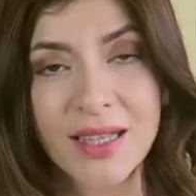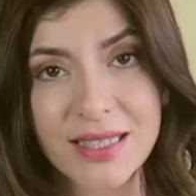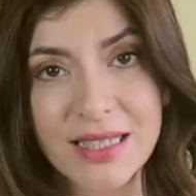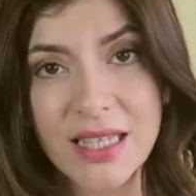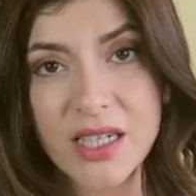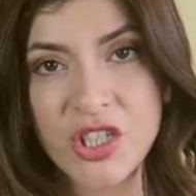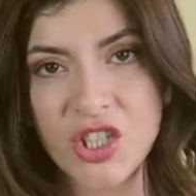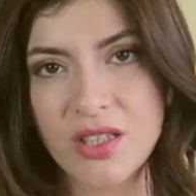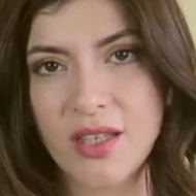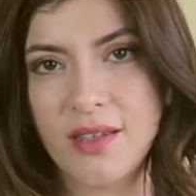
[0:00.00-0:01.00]
Aslında
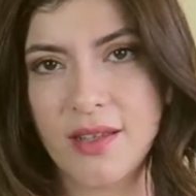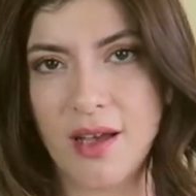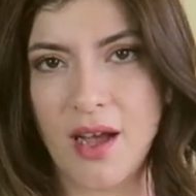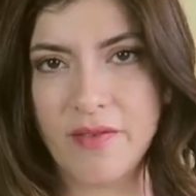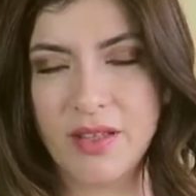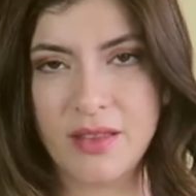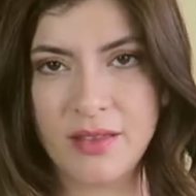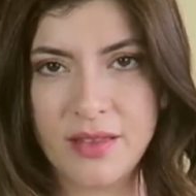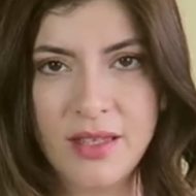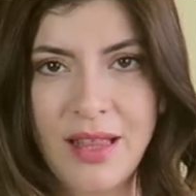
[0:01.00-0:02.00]
ışınla
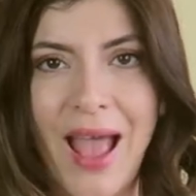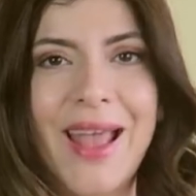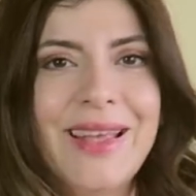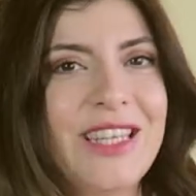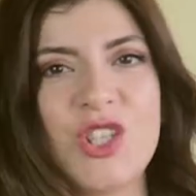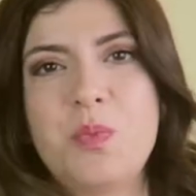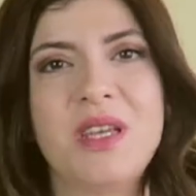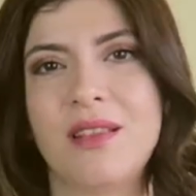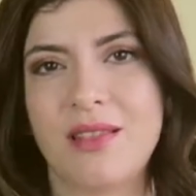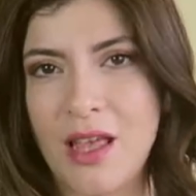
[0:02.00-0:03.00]
tedavinin
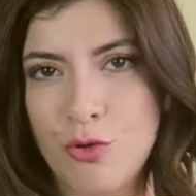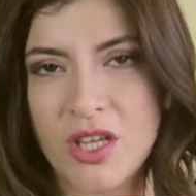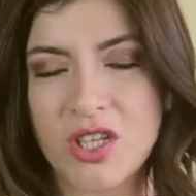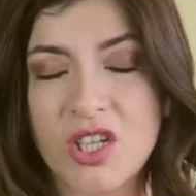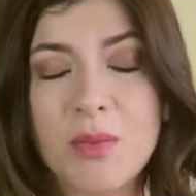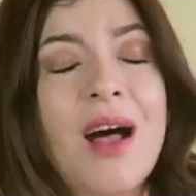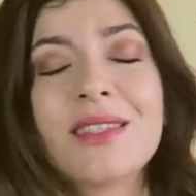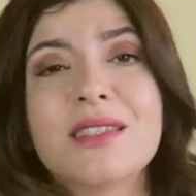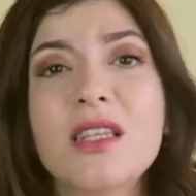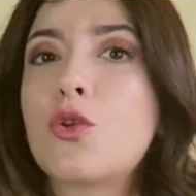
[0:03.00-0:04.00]
hiçbirinde güneşe
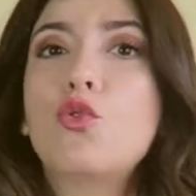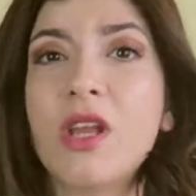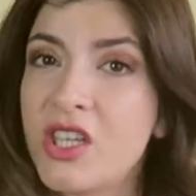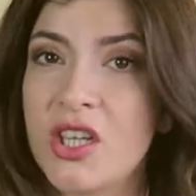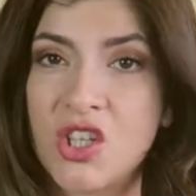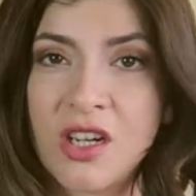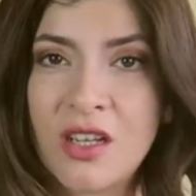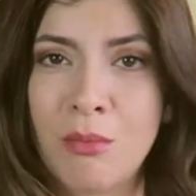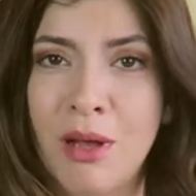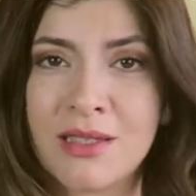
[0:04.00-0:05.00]
çıkılmaz. Aslında güneşe
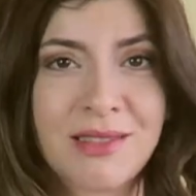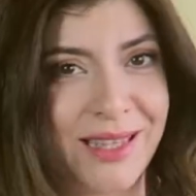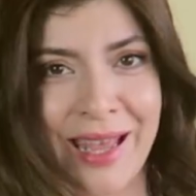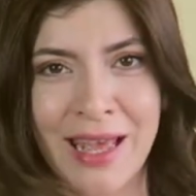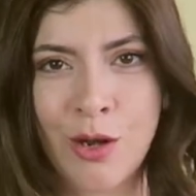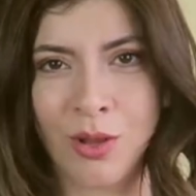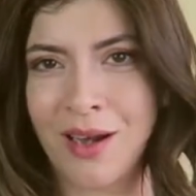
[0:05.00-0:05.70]
çıkılmaz genel